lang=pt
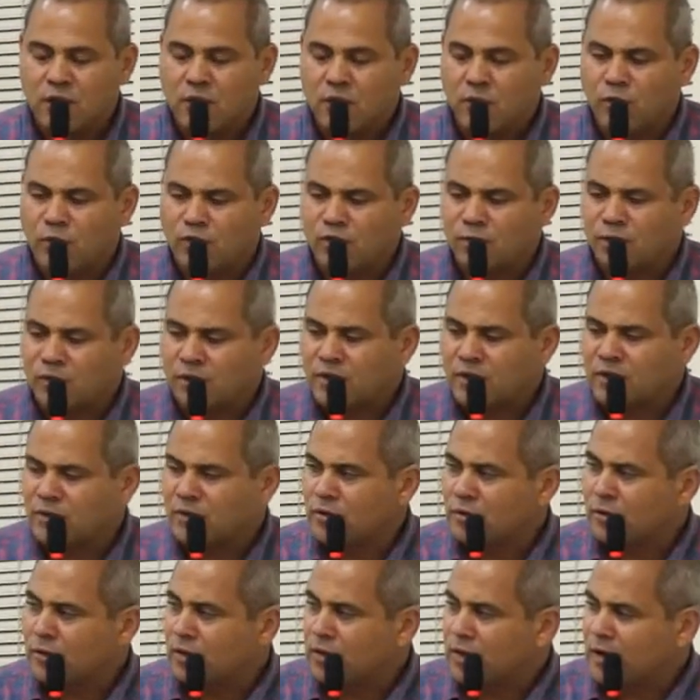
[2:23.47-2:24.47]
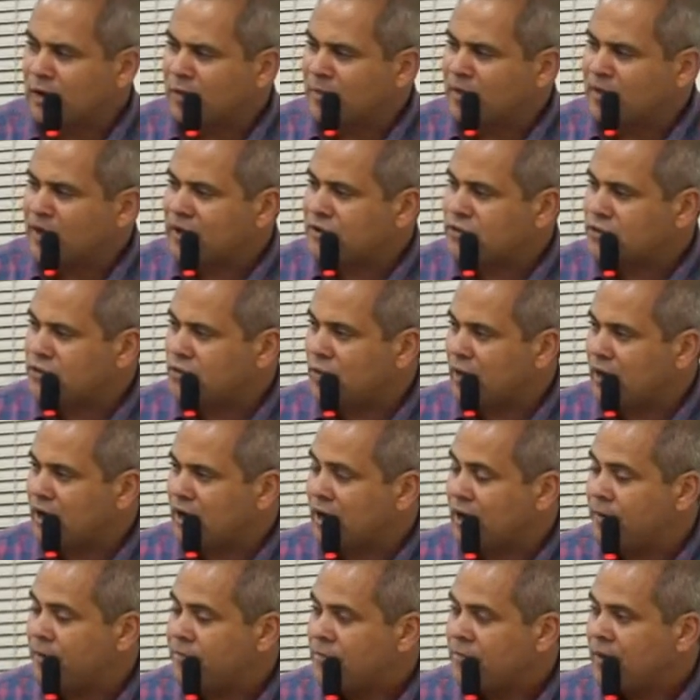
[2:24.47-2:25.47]
onde o pequeno, a merenda
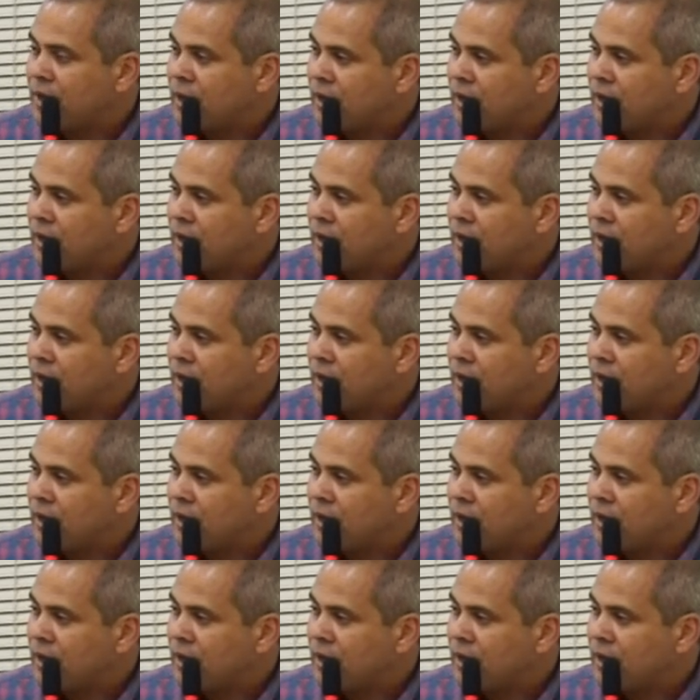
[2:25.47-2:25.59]
escolar